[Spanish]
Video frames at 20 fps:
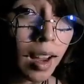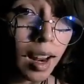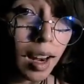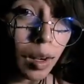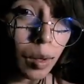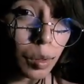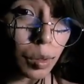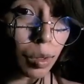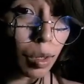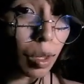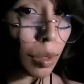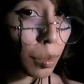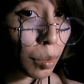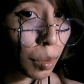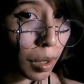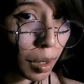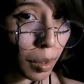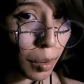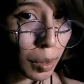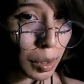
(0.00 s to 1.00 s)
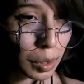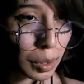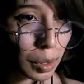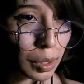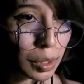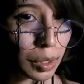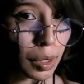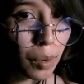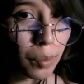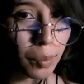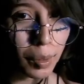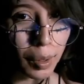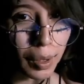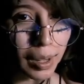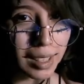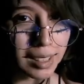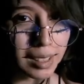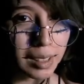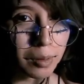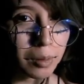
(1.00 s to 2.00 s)
el uso de tus recursos, como
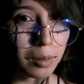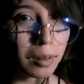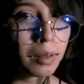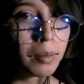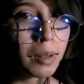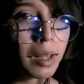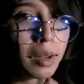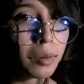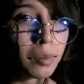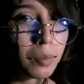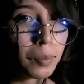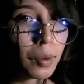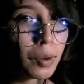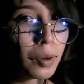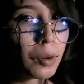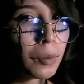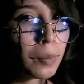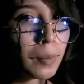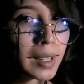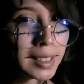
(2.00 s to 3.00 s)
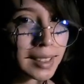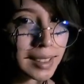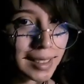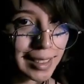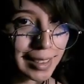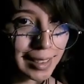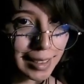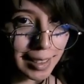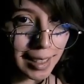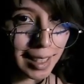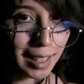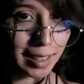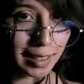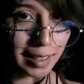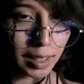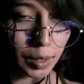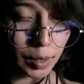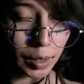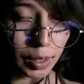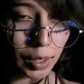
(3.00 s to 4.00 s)
que se vuelve un poco más tensa la
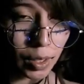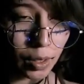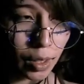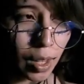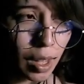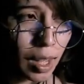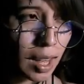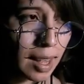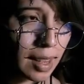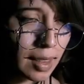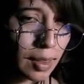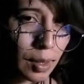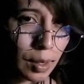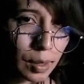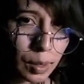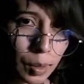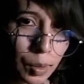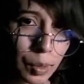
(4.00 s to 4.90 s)
situación. No sé